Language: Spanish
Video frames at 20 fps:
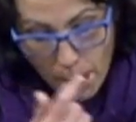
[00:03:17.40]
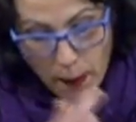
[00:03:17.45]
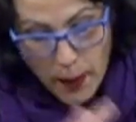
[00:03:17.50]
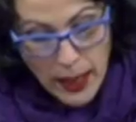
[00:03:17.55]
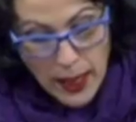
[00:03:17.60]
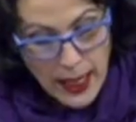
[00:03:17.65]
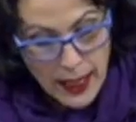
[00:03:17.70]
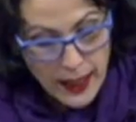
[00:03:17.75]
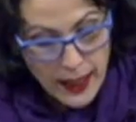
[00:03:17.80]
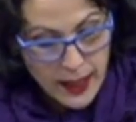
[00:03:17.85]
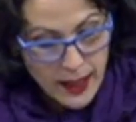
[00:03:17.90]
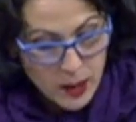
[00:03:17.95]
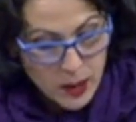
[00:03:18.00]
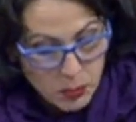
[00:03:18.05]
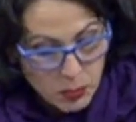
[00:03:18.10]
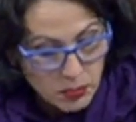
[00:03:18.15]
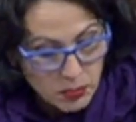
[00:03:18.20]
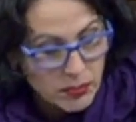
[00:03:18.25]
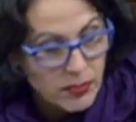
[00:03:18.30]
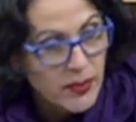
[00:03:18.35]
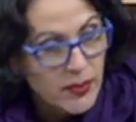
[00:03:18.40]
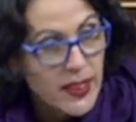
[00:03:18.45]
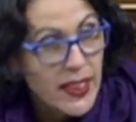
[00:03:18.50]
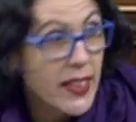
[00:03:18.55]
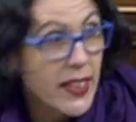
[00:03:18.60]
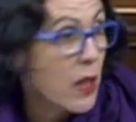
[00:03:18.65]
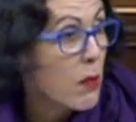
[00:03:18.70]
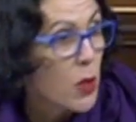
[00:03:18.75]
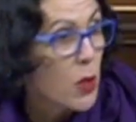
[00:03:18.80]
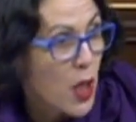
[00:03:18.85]
en la que
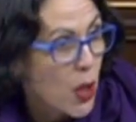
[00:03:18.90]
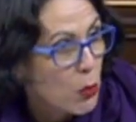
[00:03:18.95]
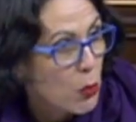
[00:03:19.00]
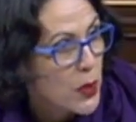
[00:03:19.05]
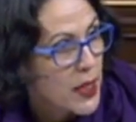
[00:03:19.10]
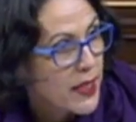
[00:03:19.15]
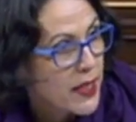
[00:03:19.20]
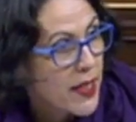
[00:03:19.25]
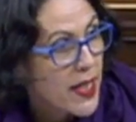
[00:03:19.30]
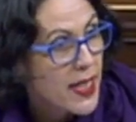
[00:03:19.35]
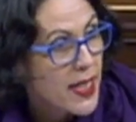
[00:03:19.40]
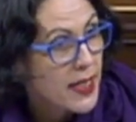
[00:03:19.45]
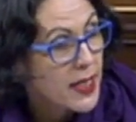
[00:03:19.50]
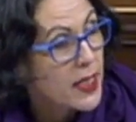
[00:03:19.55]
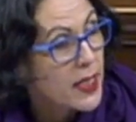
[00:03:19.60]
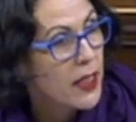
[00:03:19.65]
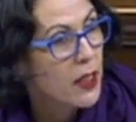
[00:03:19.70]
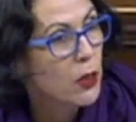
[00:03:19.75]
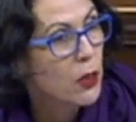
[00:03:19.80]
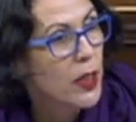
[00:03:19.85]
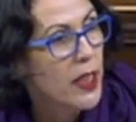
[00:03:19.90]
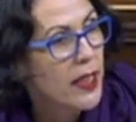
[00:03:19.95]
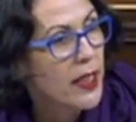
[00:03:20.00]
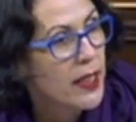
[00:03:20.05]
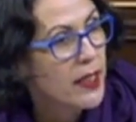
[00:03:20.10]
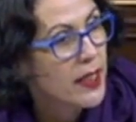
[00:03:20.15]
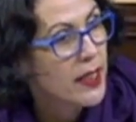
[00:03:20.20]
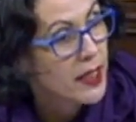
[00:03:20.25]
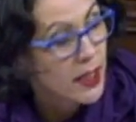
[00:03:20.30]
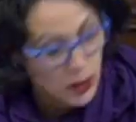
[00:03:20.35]
le damos algunas ideas, si es que no
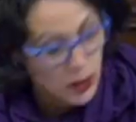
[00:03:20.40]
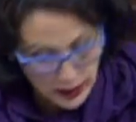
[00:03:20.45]
tienen, si es que